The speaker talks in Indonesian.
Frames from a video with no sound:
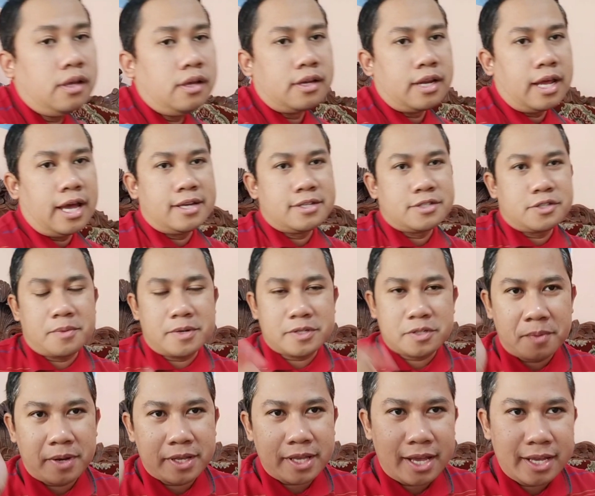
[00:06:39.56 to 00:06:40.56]
Nah, sobat
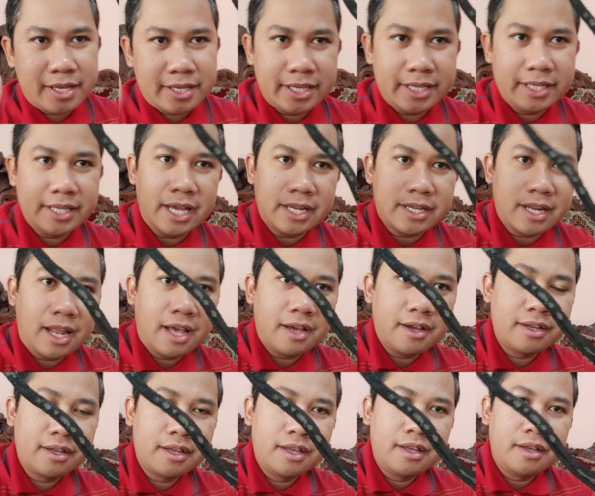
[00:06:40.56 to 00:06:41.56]
semuanya, ini adalah
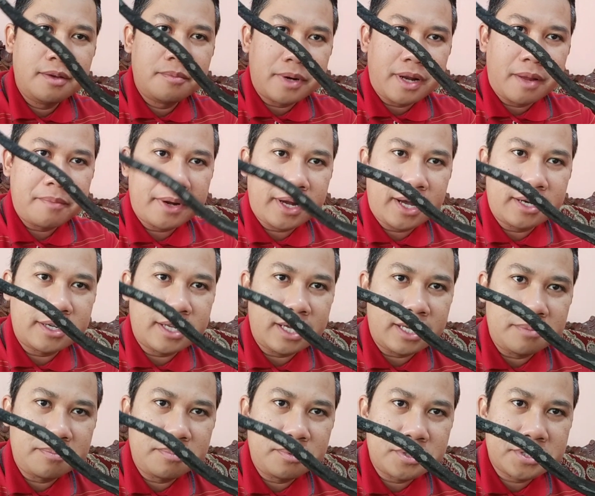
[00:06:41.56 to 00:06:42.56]
penampakan
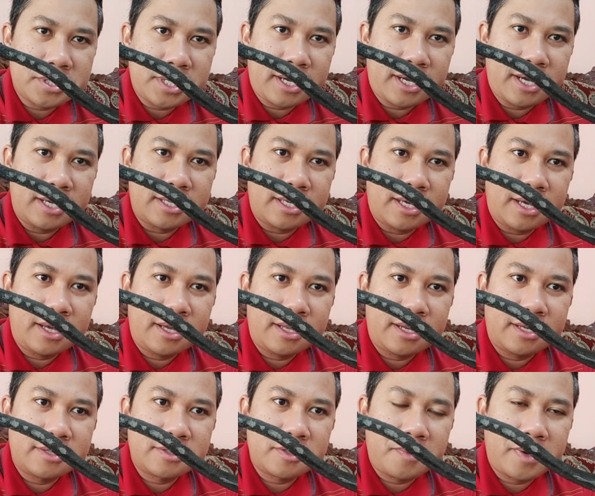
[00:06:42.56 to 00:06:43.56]
dari pusakanya.
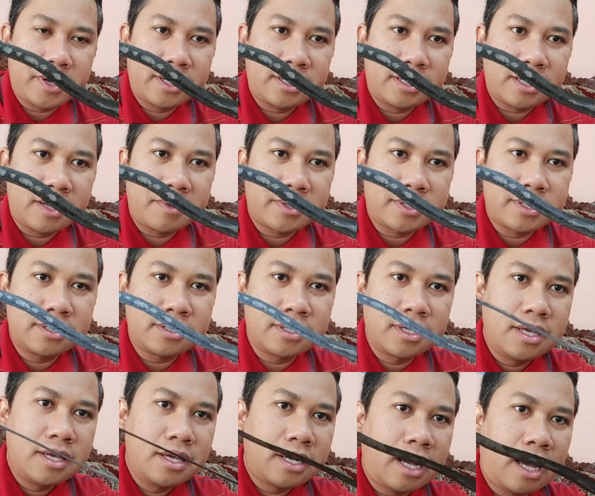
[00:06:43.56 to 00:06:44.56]
Nah, coba kita amati.
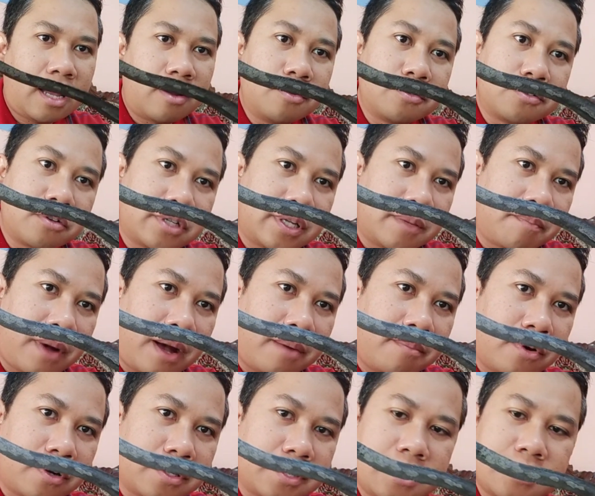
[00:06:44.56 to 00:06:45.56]
Kalau untuk
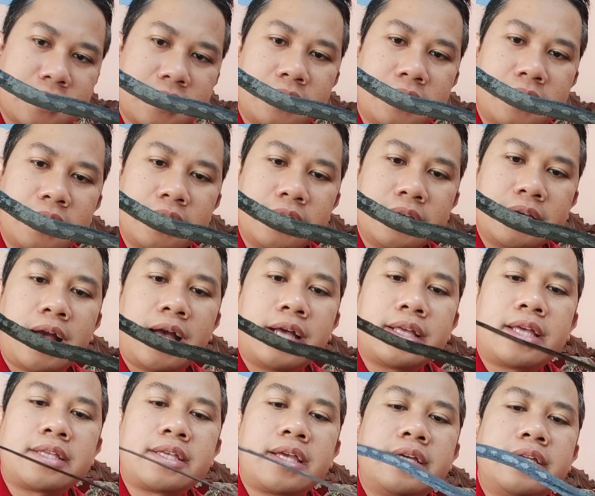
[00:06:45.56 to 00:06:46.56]
pamornya sendiri,
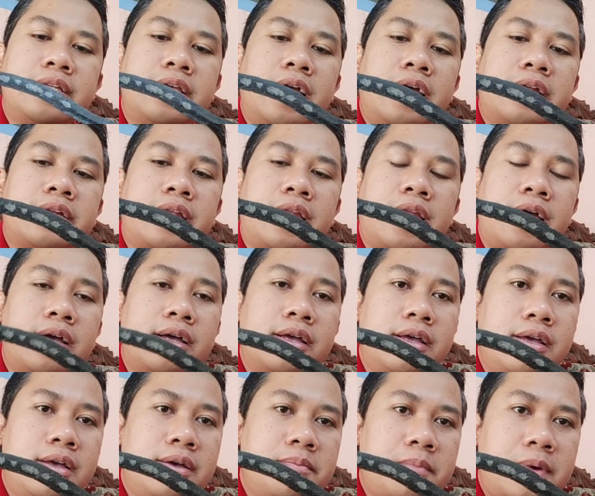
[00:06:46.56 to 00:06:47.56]
kayaknya ini adalah
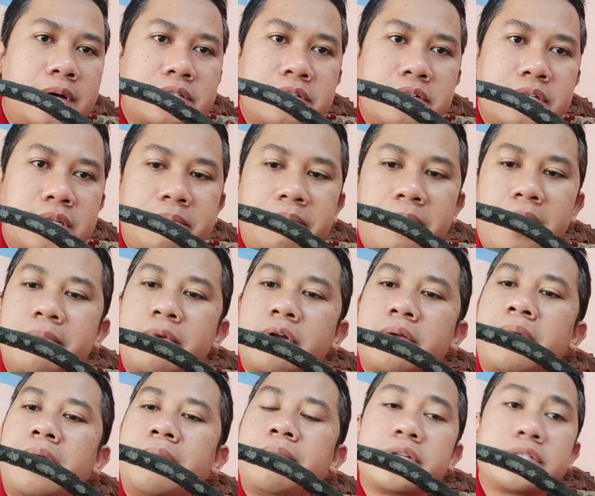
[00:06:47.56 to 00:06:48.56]
masuk di
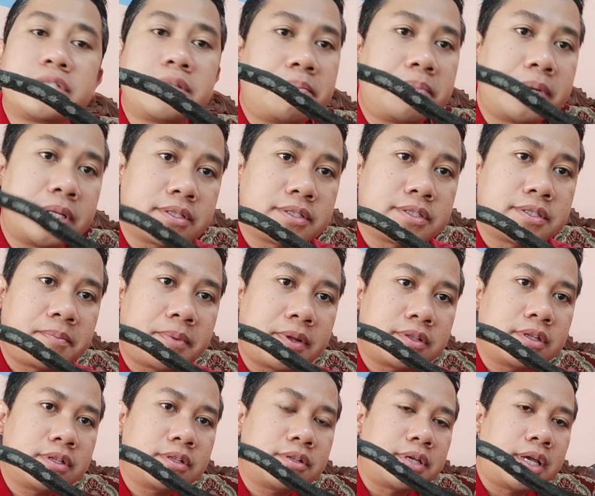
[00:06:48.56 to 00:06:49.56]
pamor-pamor jepit
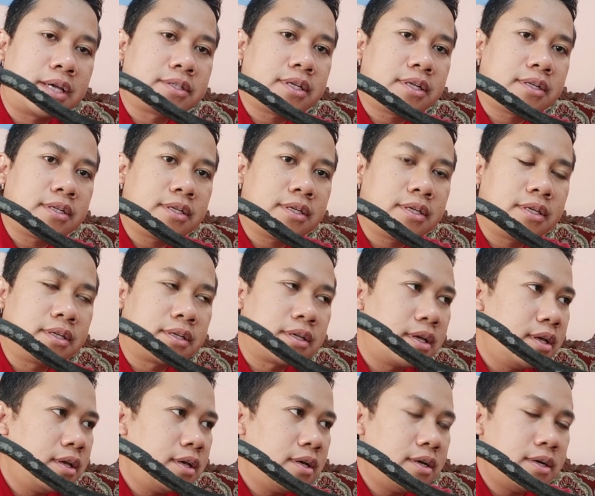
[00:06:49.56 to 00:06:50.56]
seperti itu ya jadi
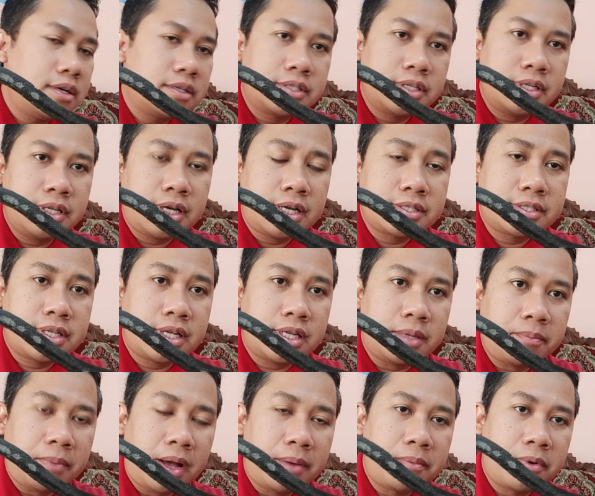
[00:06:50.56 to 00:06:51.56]
e, ciri khas
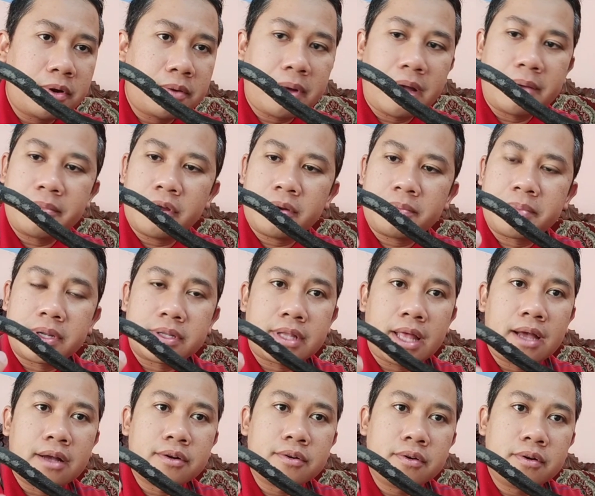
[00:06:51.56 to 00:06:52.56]
dari pamor-pamor
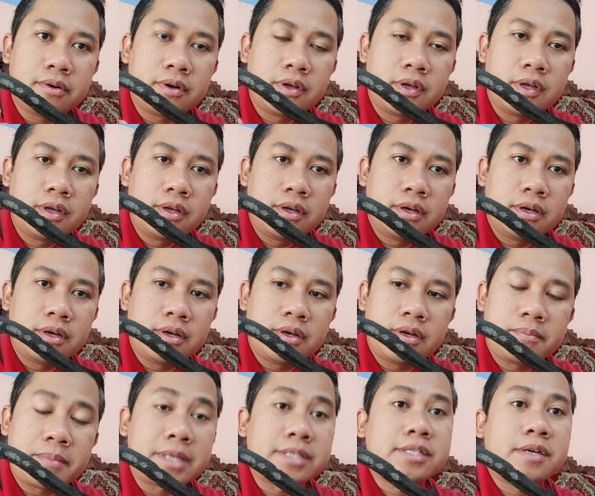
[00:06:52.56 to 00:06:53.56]
bertangguh e,
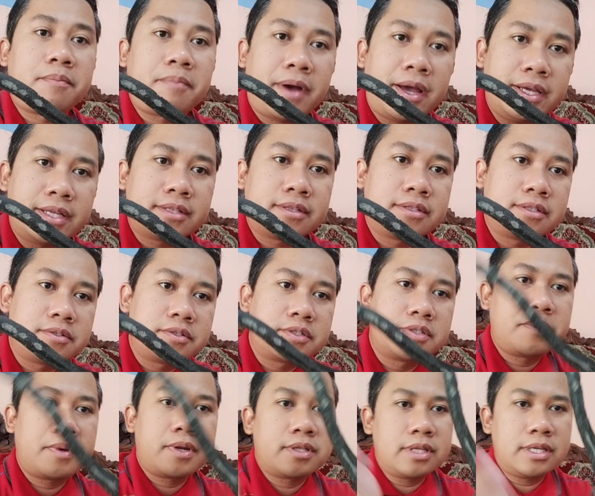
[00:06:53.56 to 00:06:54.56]
Majapahit
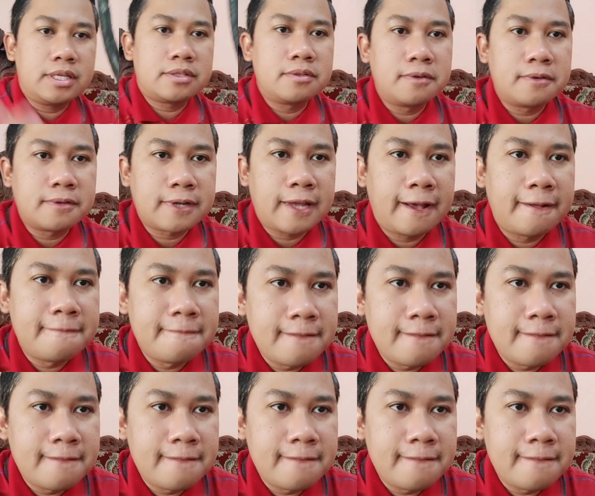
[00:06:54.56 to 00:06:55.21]
seperti itu nah